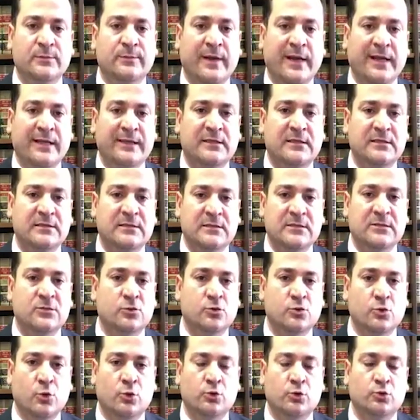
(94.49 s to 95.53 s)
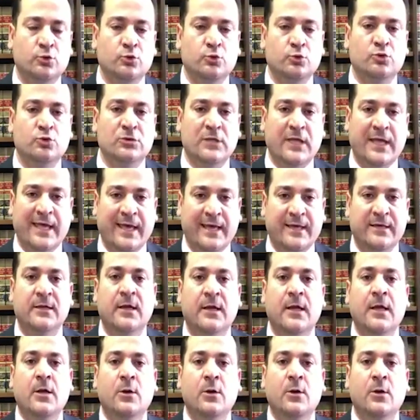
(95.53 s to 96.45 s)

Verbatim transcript: Belki sizin sorduğunuz eğer